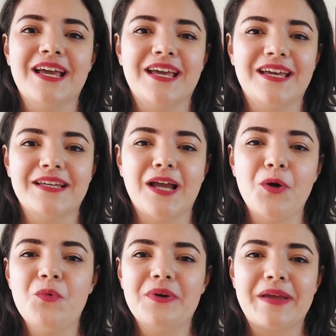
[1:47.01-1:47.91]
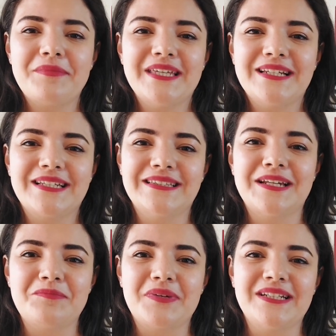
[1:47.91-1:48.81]
آه، جو جميل
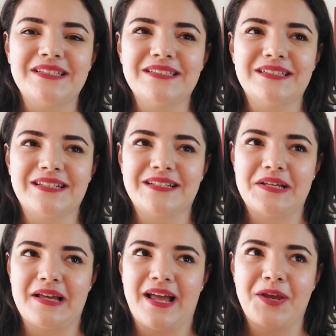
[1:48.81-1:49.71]
جدا من آه،